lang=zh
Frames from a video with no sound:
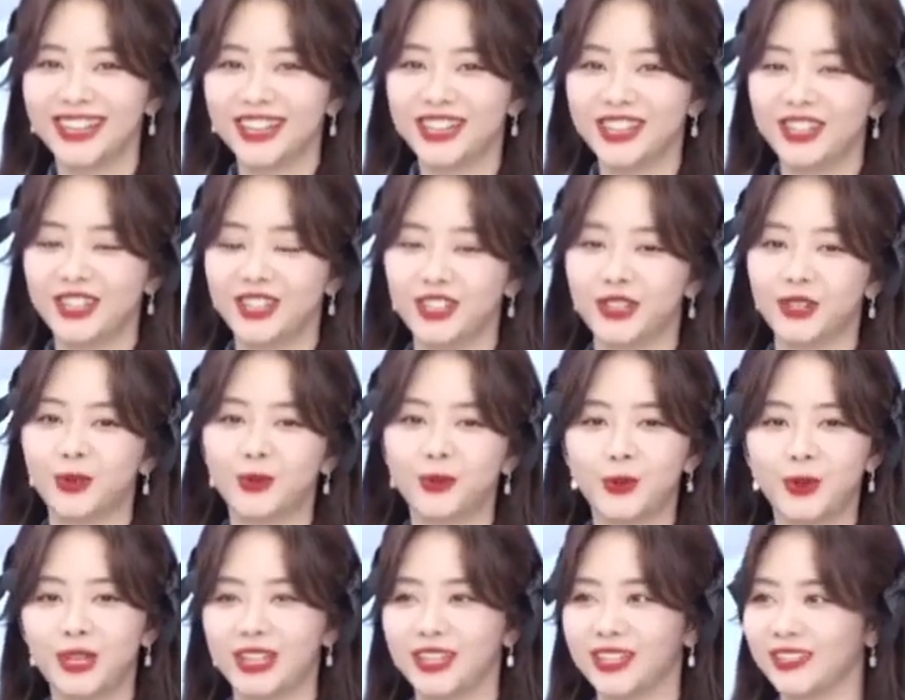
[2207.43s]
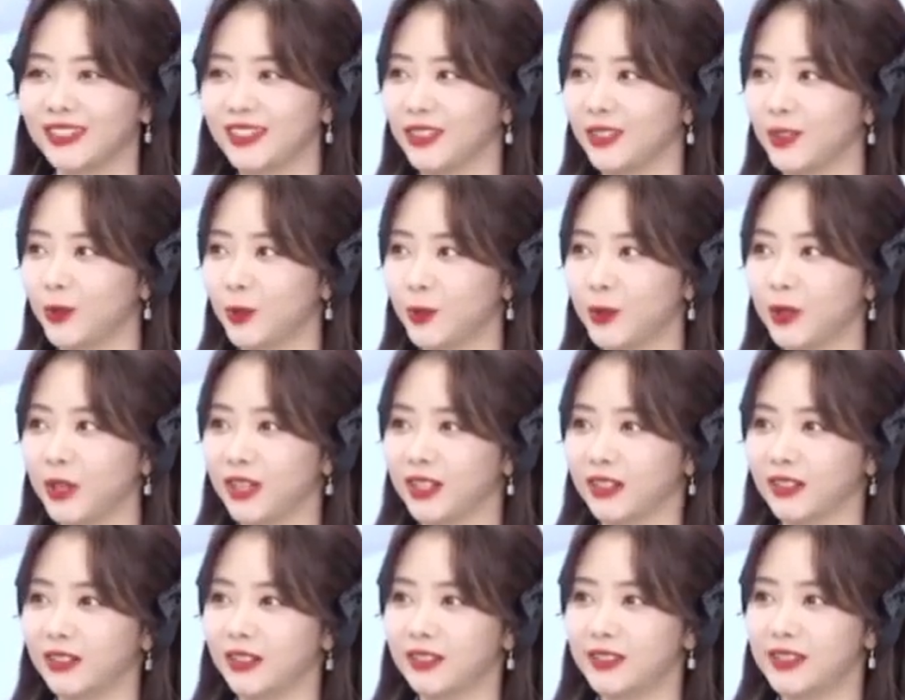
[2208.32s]
你会永远
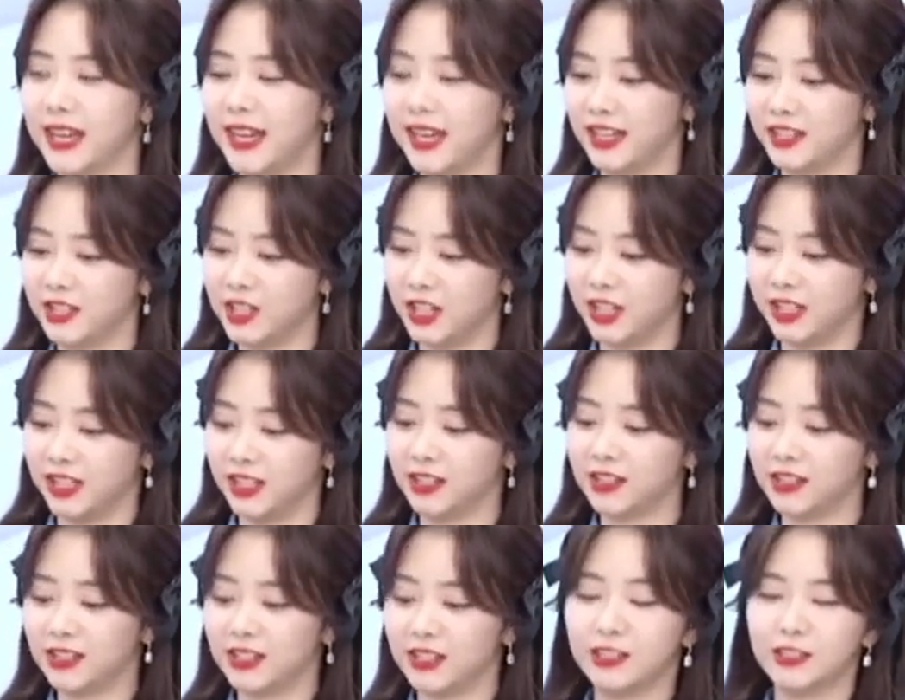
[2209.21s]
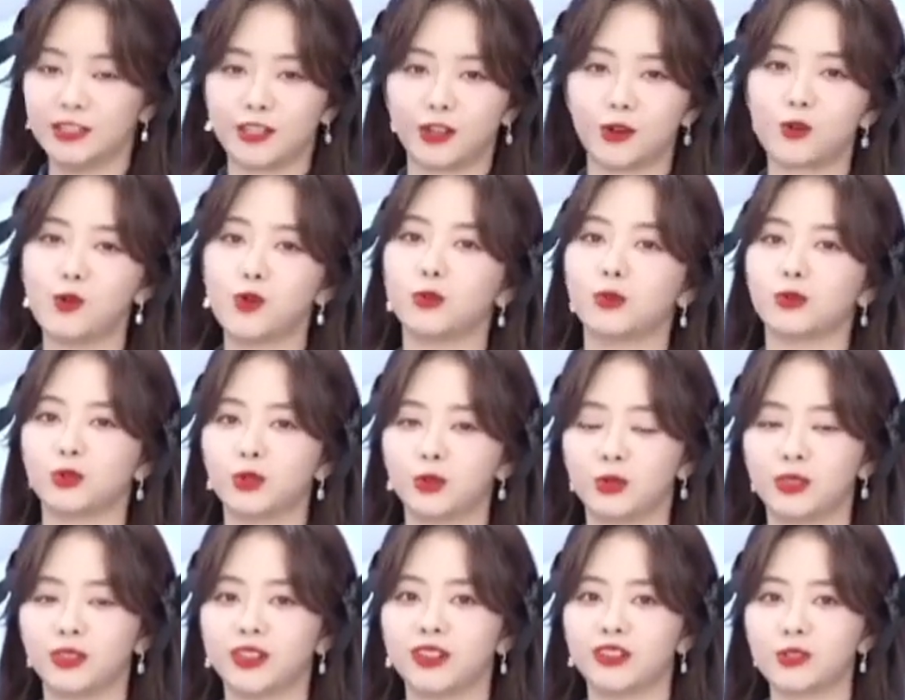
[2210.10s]
在这一个坑儿过不去
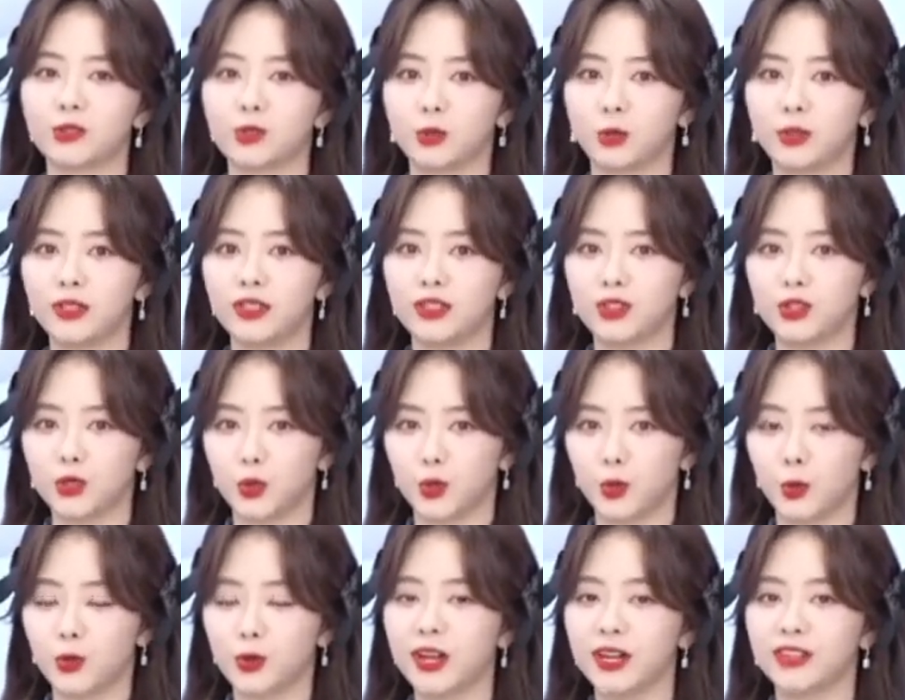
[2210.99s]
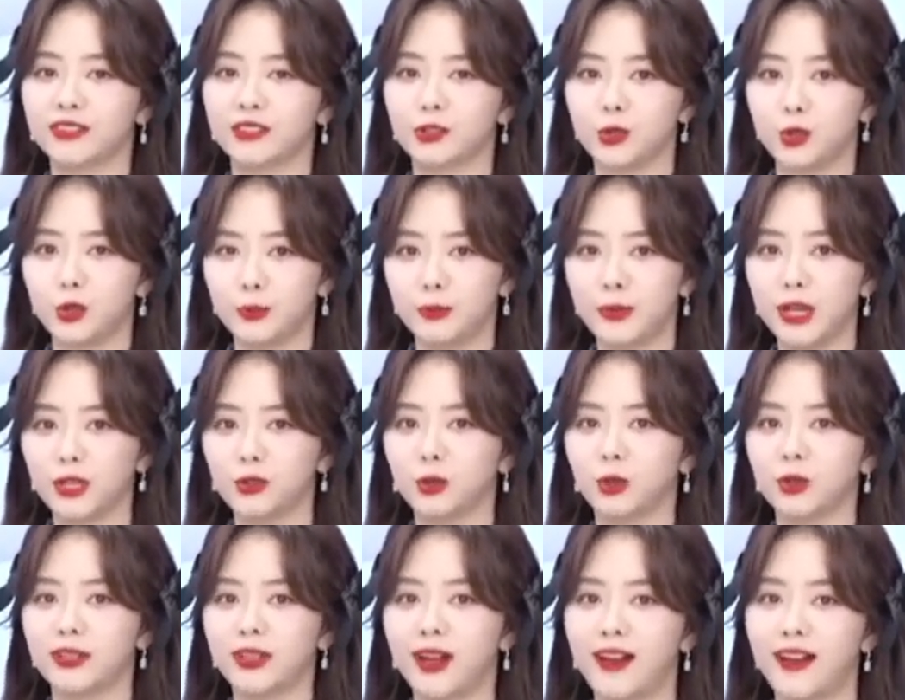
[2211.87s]
的，所以就勇敢的去面对
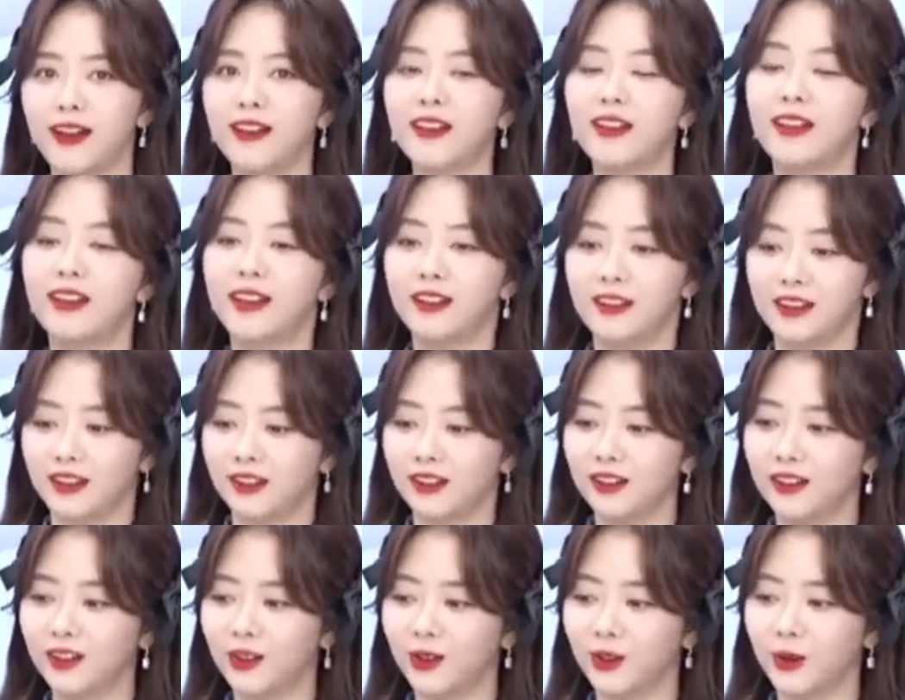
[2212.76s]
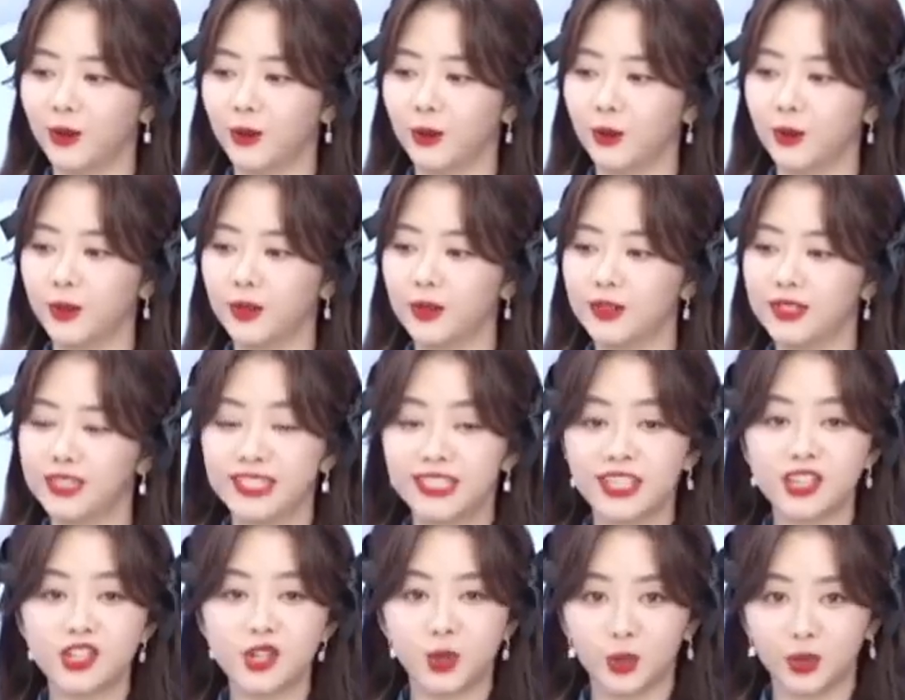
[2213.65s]
它，然后接
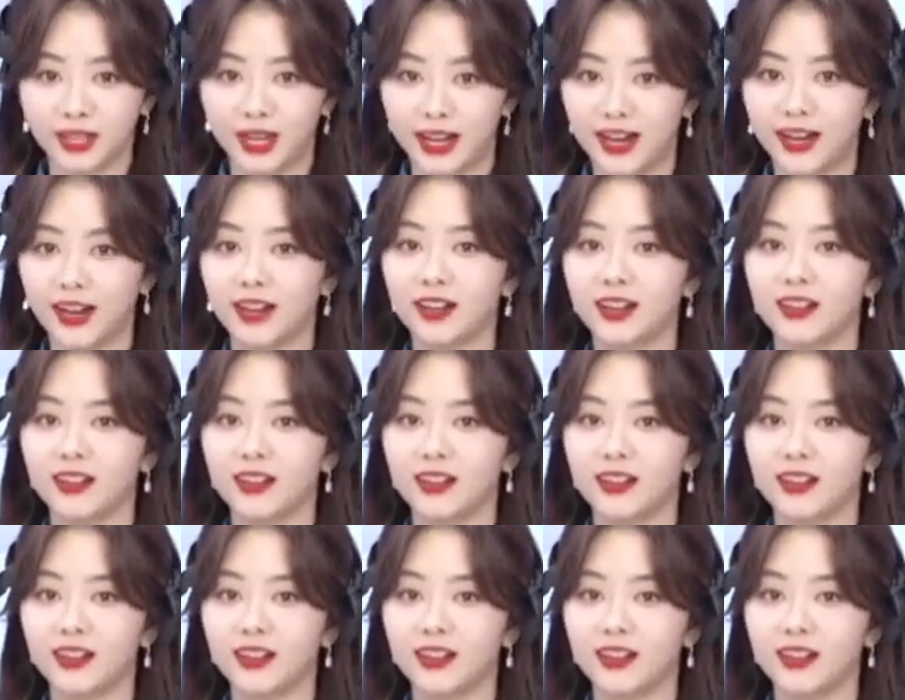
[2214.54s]
受它，